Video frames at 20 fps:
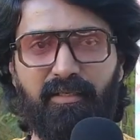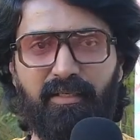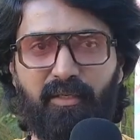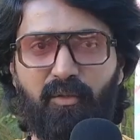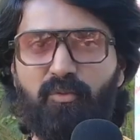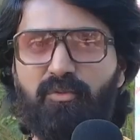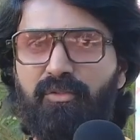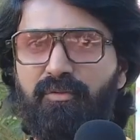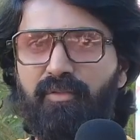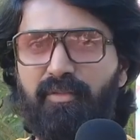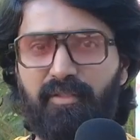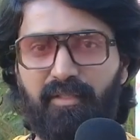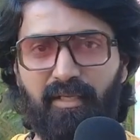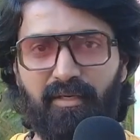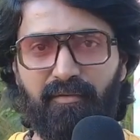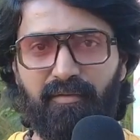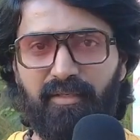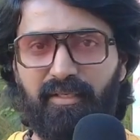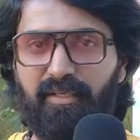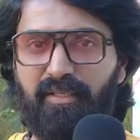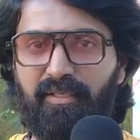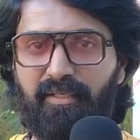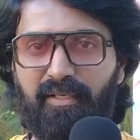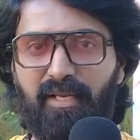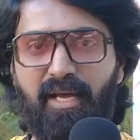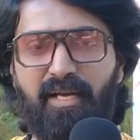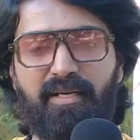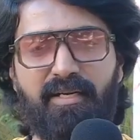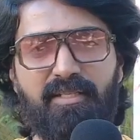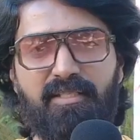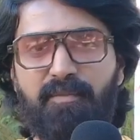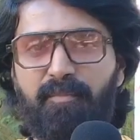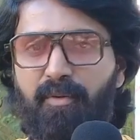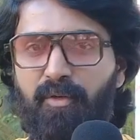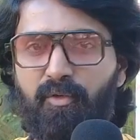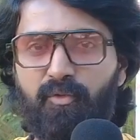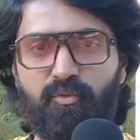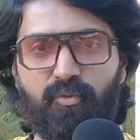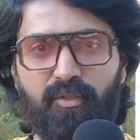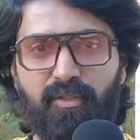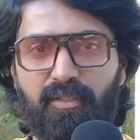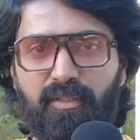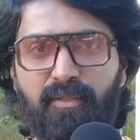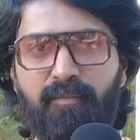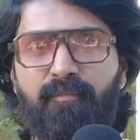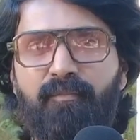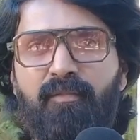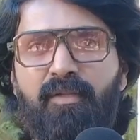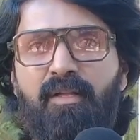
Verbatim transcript: இரநூறு சதவீதம் கேர வேண்டிய நான் நடித்த படம்னு சொல்லலை